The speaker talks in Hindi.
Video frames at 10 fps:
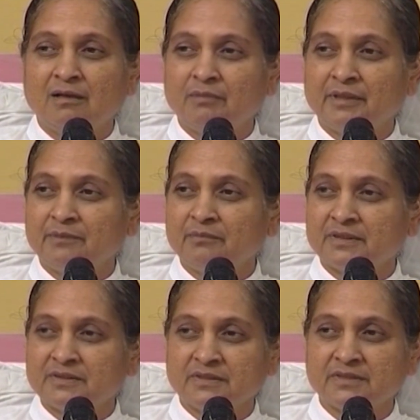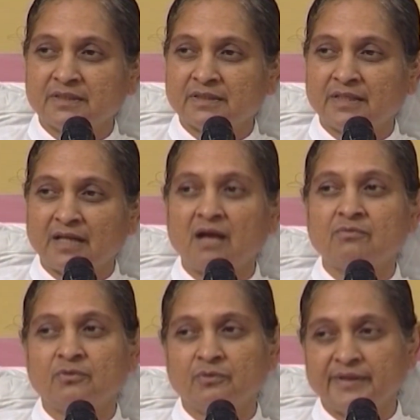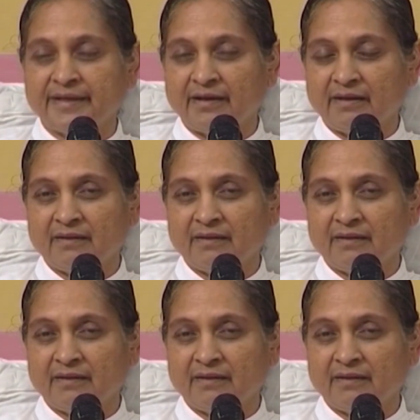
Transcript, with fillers: हमारे मर्ज़ी से खिलाफ़ हो गया